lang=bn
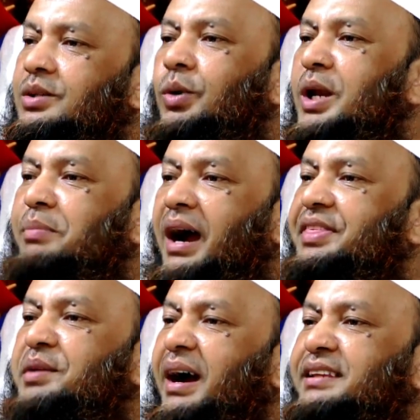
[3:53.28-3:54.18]
তো ওয়াল
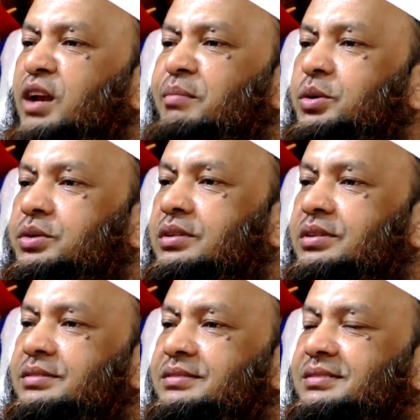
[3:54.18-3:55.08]
বাসি বাদাল মাউথ
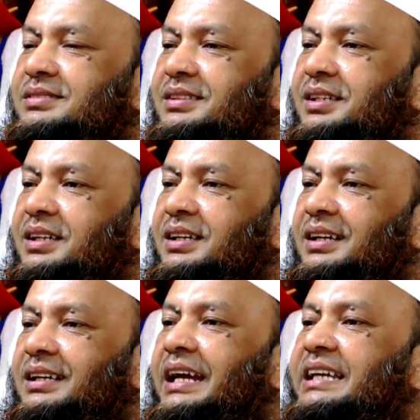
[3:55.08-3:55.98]

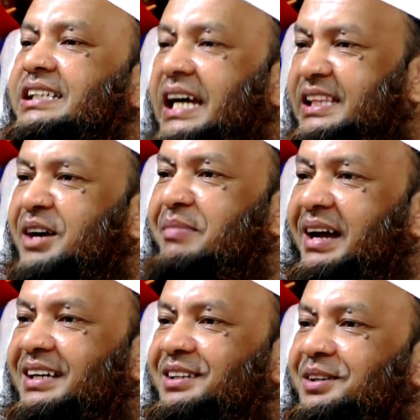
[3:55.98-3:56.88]
এটা সাত
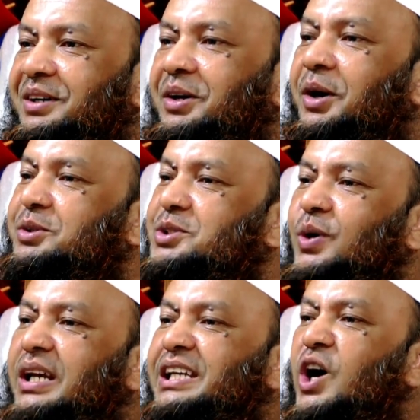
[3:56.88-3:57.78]
নাম্বার অথচ
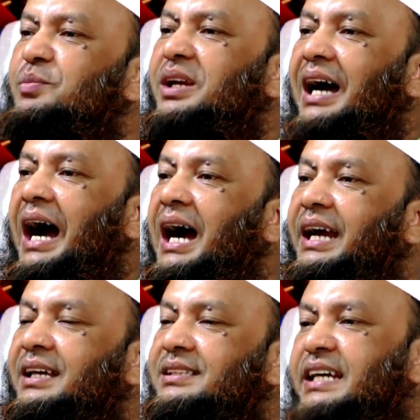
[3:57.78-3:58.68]
আল ইয়ামিল
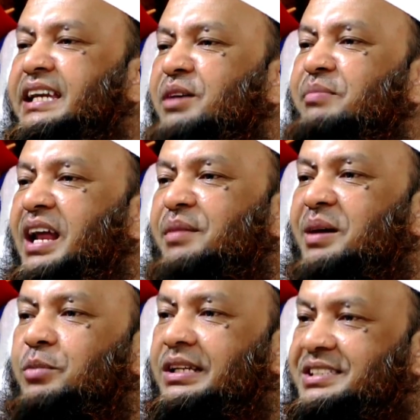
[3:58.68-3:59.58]
আখের চার নাম্বারে
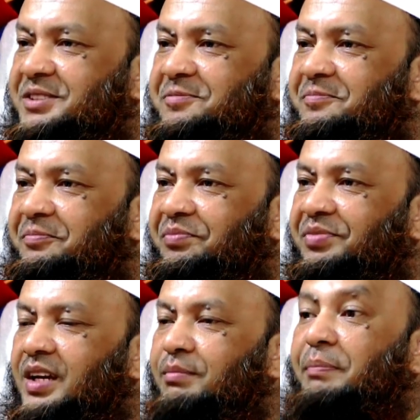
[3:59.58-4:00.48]
আমরা বলেছি
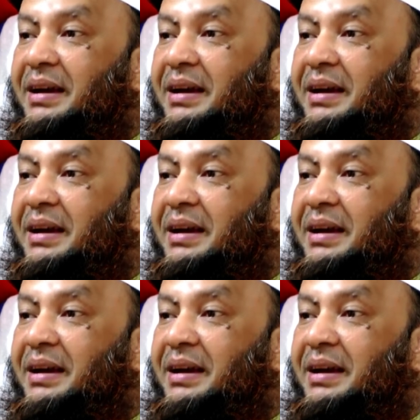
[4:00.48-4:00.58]
বা